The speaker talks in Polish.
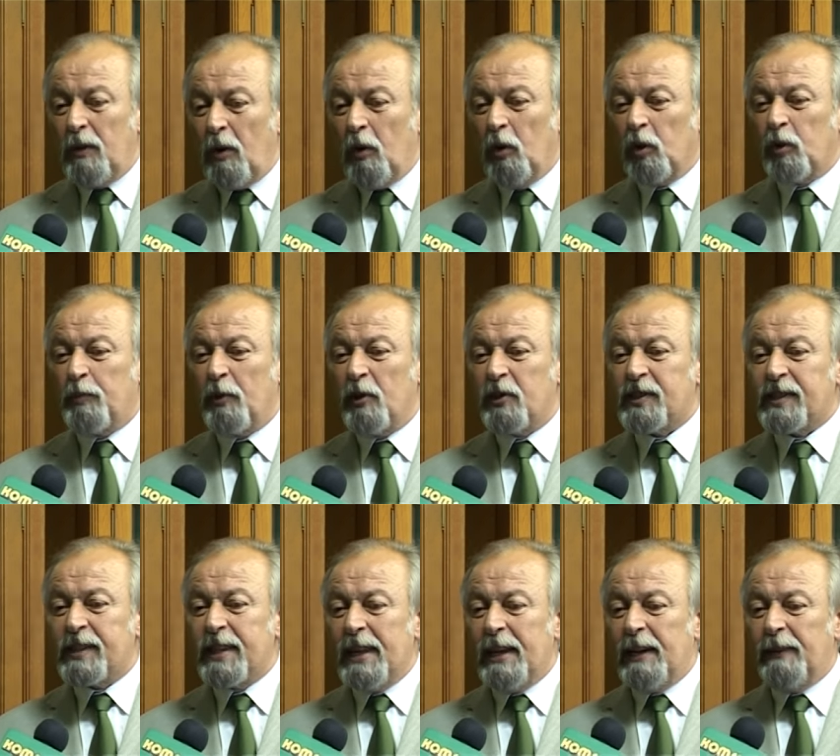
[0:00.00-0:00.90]
Od
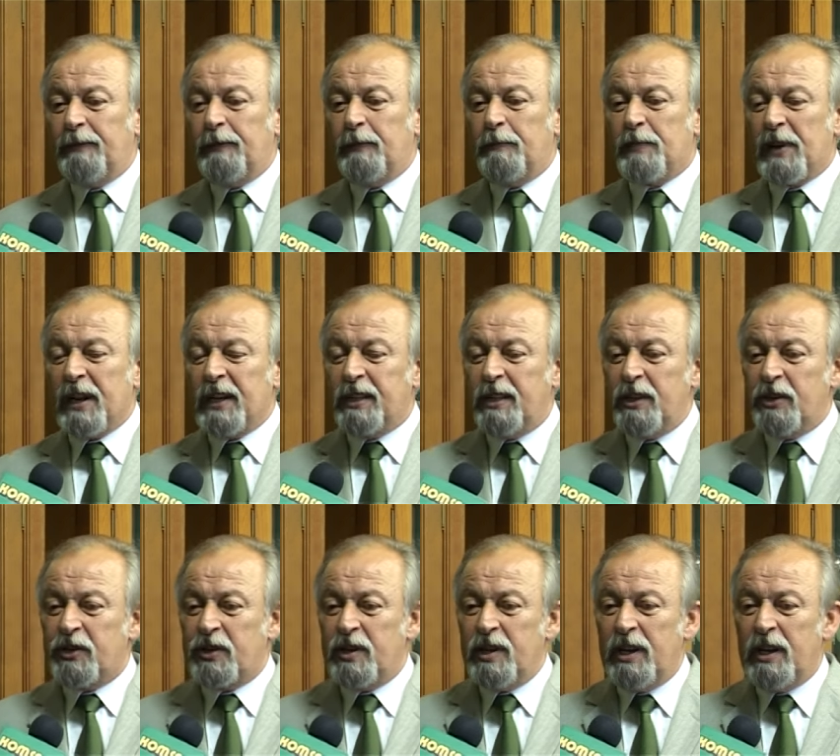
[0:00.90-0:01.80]
podstaw
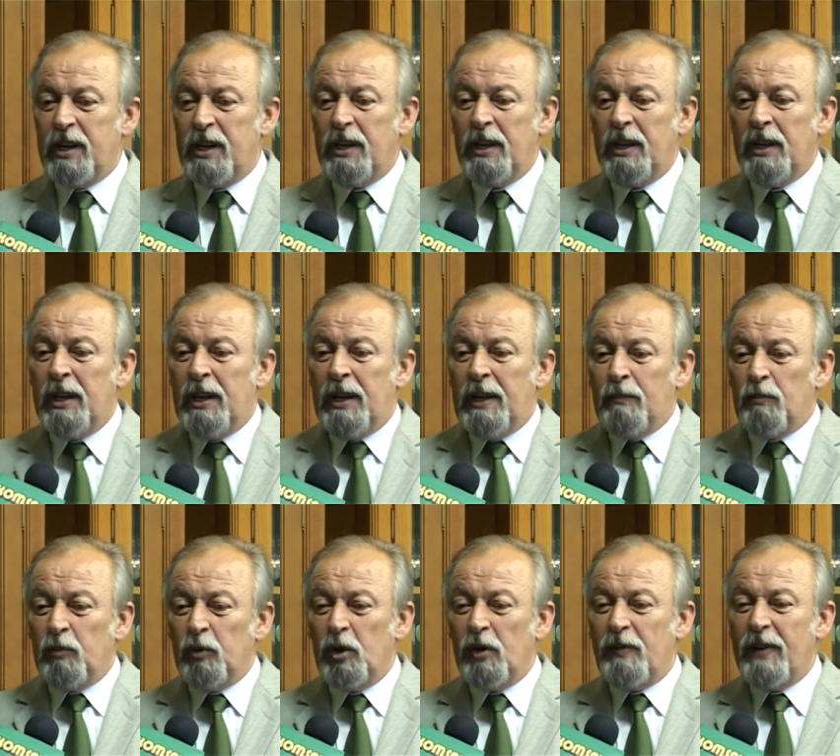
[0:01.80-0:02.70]
praktycznie
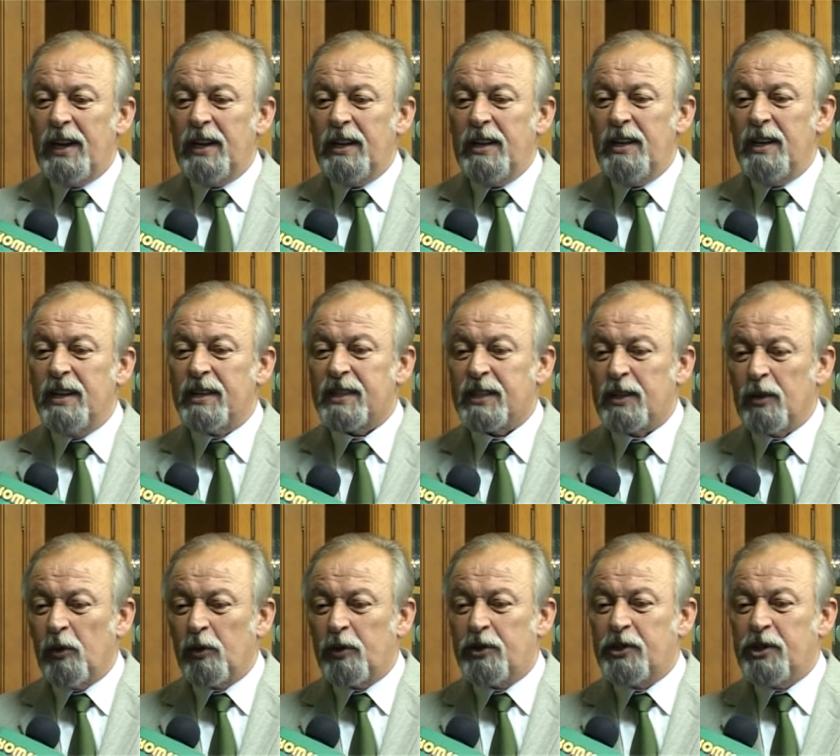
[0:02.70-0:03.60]
budowany jest
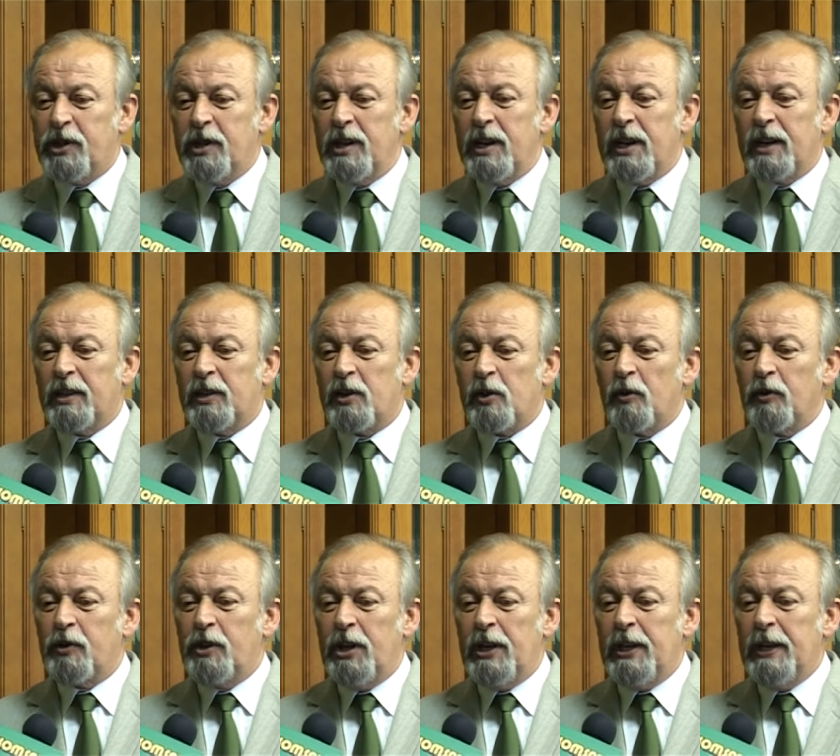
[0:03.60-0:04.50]
odcinek
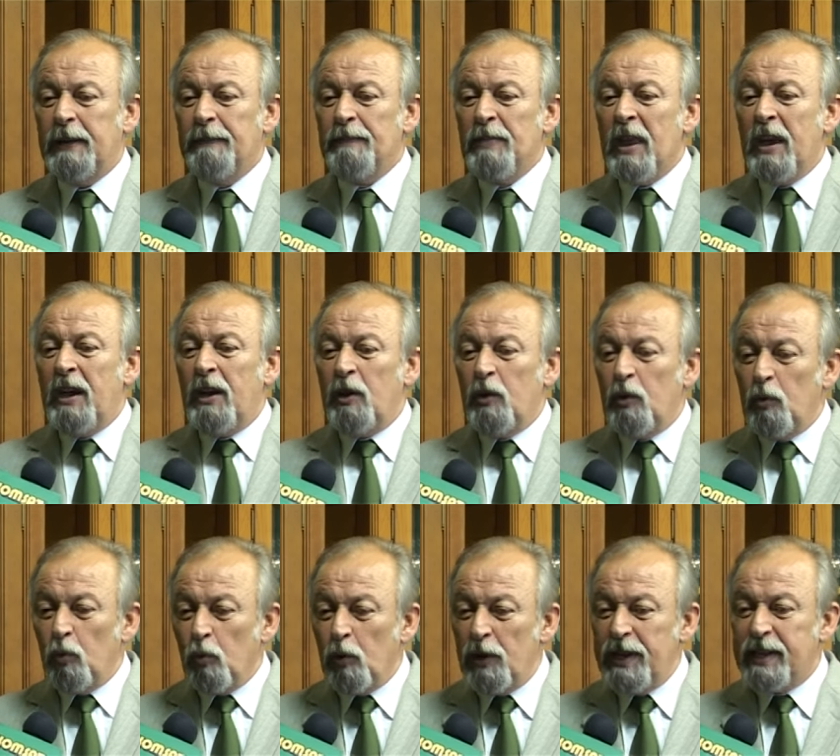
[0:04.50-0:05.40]
drogi
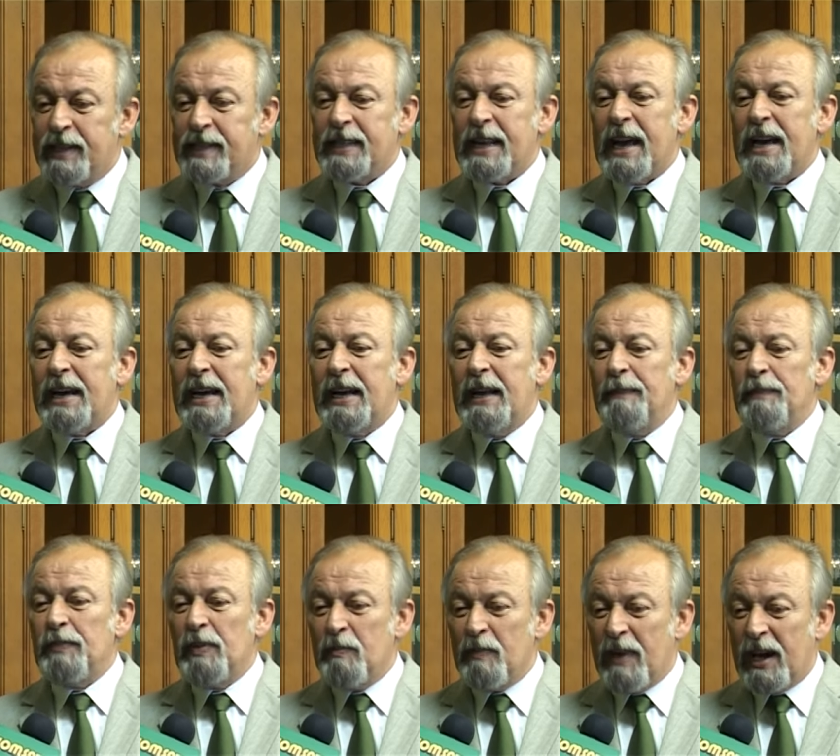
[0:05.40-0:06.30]
ulica
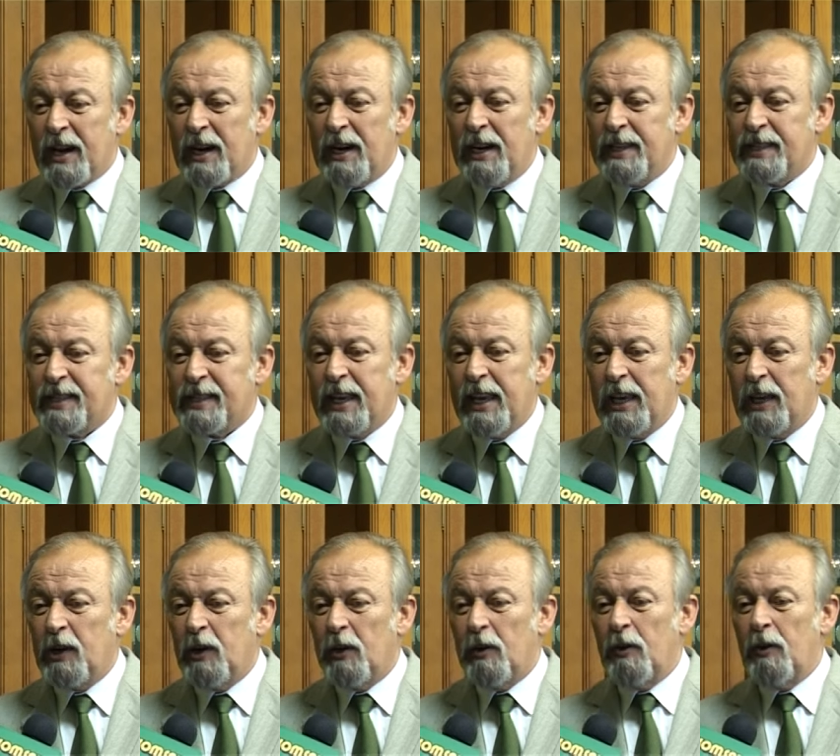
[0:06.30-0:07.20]

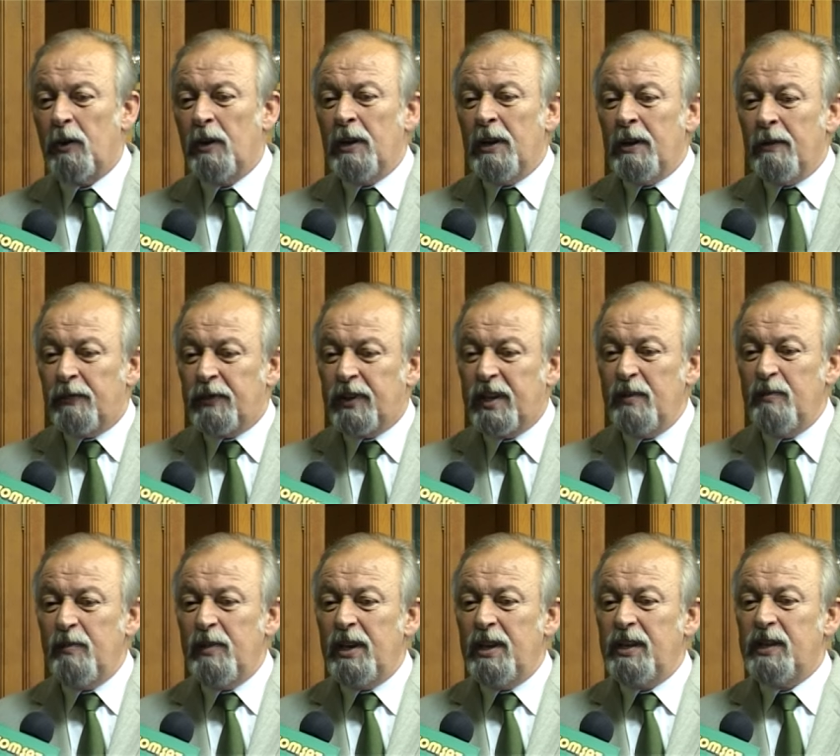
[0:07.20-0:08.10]
Marchleskiego tym
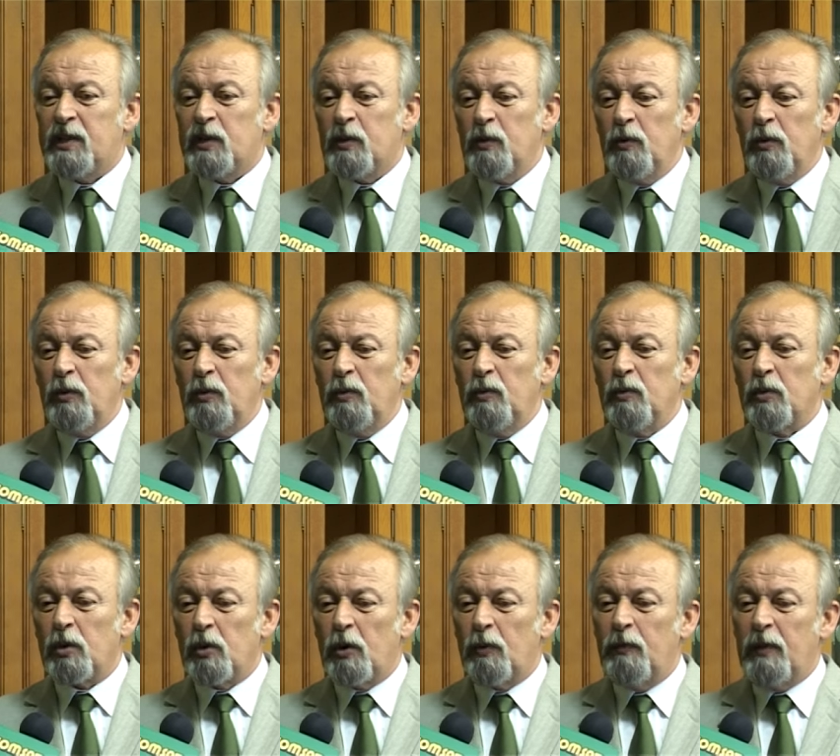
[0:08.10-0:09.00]
miejscu
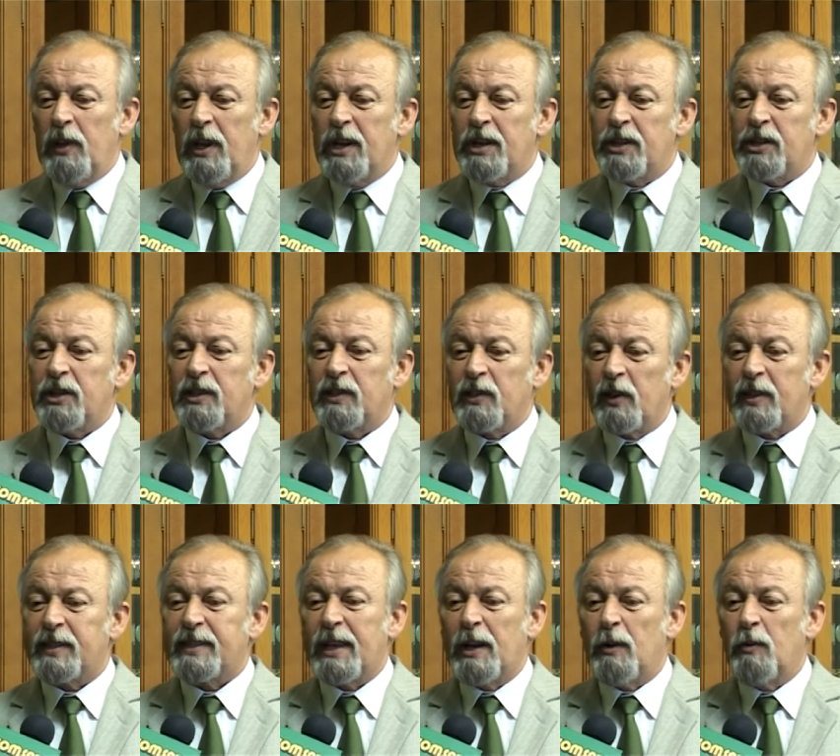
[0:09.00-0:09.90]
również
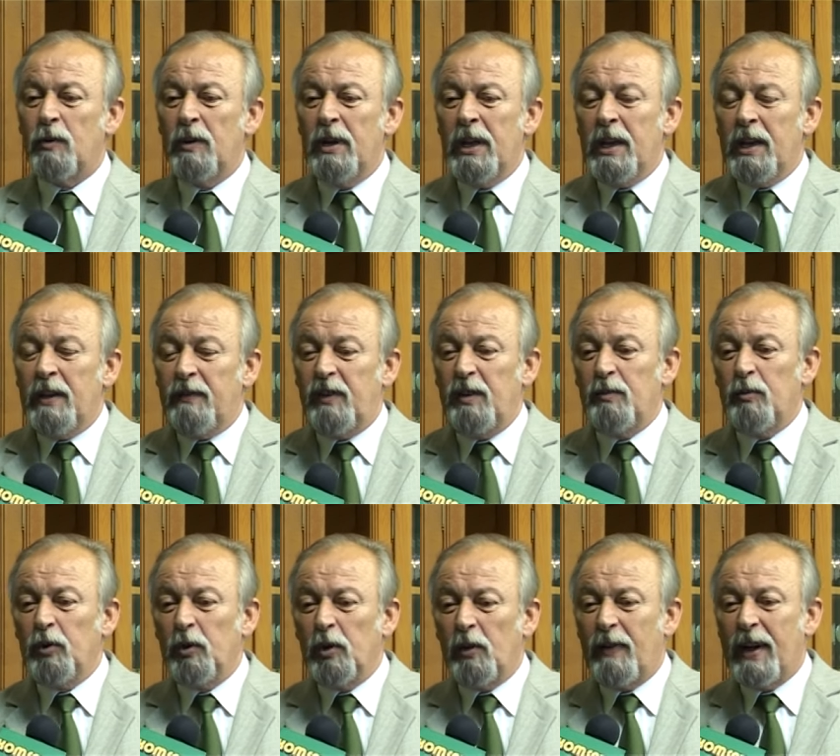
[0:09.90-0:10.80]
został
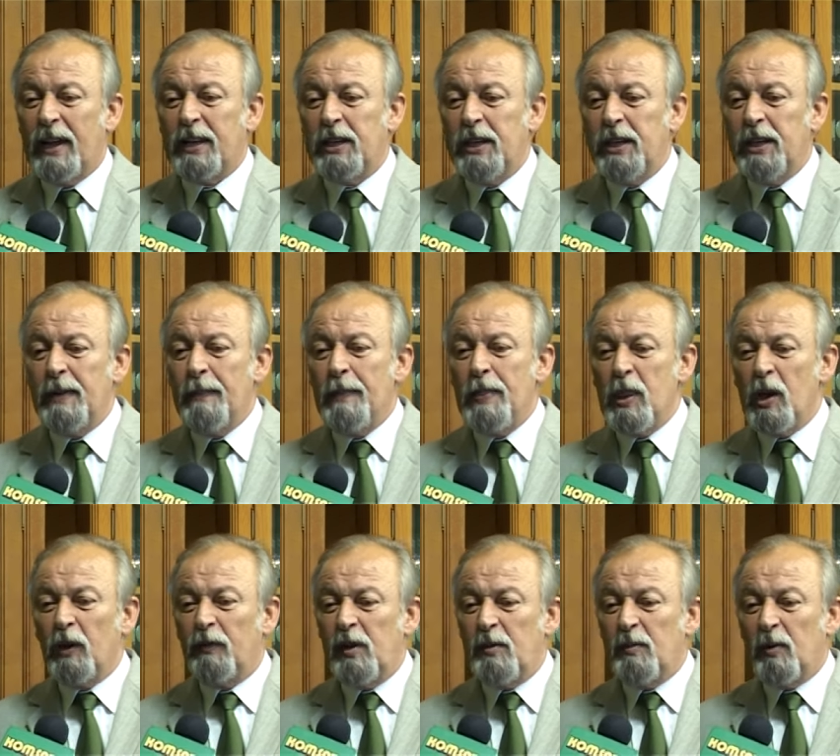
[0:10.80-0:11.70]
wybudowany
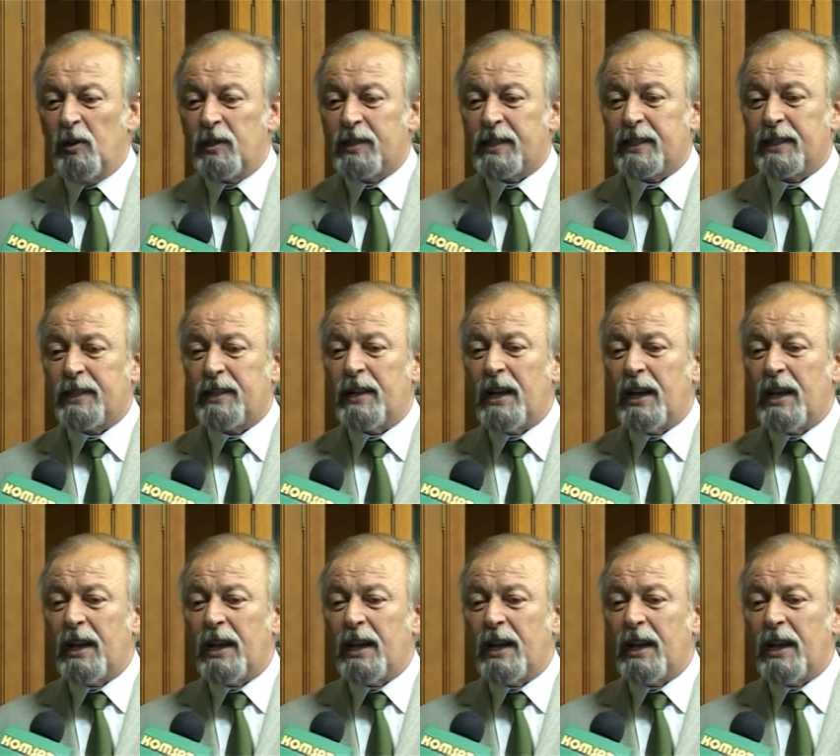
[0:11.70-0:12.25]
nowy most.